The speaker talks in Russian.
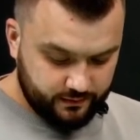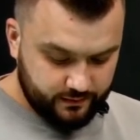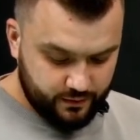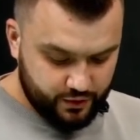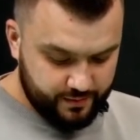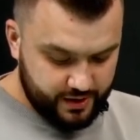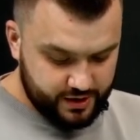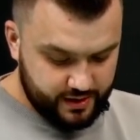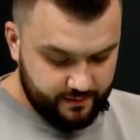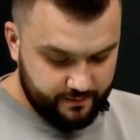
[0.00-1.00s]

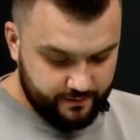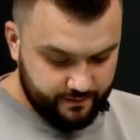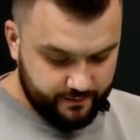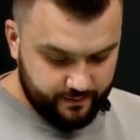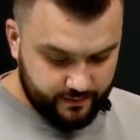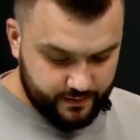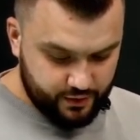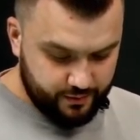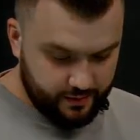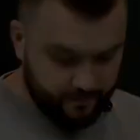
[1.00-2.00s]
Успешно.
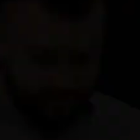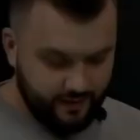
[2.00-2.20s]
Супер.